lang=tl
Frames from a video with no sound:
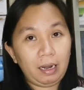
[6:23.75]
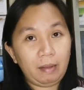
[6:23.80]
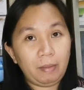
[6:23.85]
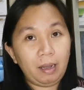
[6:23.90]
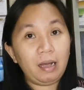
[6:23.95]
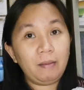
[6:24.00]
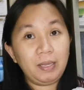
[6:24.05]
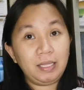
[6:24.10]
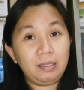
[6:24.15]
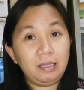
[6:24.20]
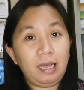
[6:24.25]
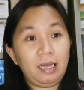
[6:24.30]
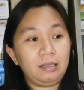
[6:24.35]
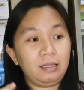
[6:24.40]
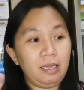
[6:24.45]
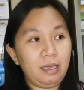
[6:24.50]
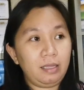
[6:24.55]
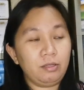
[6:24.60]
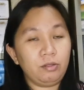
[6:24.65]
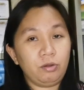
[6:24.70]
para
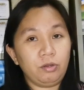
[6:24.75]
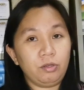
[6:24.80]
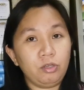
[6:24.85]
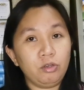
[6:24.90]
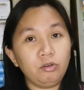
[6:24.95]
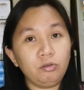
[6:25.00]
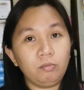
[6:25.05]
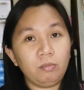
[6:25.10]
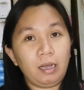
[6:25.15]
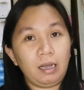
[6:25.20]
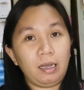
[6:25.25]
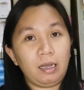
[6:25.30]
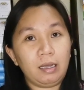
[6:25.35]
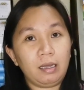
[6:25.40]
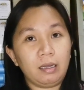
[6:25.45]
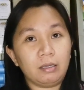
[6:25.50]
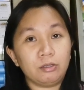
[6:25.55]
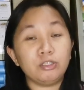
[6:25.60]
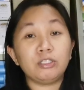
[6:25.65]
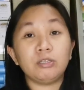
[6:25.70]
makamit natin no yung
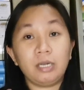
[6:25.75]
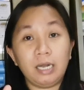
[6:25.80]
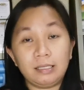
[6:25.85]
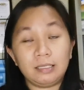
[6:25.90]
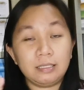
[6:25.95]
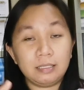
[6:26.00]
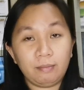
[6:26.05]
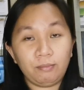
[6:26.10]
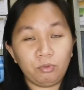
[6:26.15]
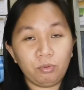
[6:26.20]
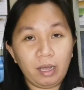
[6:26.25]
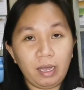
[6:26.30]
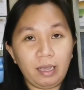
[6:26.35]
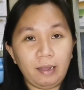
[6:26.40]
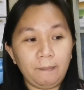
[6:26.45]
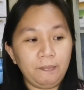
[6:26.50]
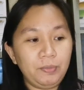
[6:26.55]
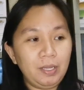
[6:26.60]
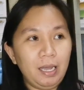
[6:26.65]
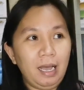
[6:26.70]
mga gusto natin sa
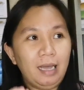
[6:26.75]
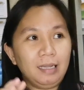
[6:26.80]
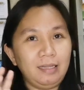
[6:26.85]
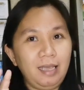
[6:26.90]
buhay.